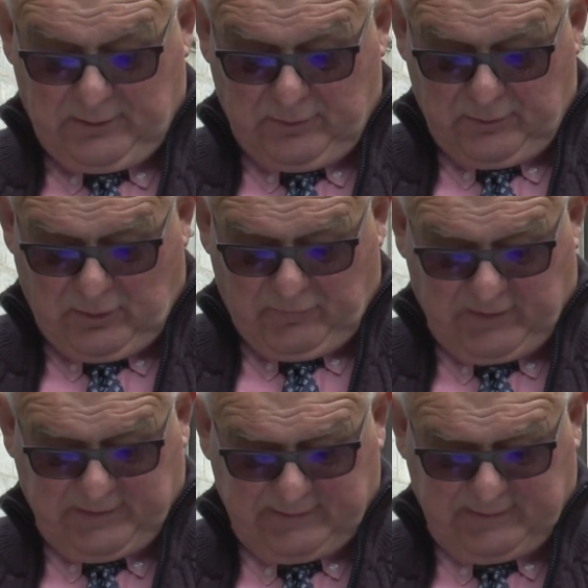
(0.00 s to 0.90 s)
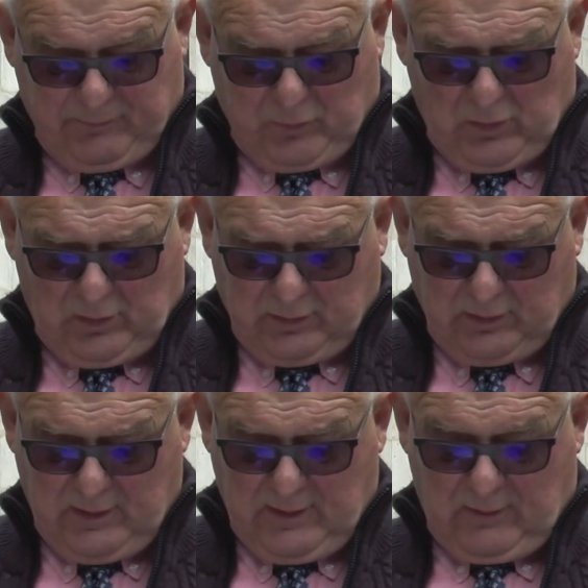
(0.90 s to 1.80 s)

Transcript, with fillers: de Neuvy-Saint-Sépulcre.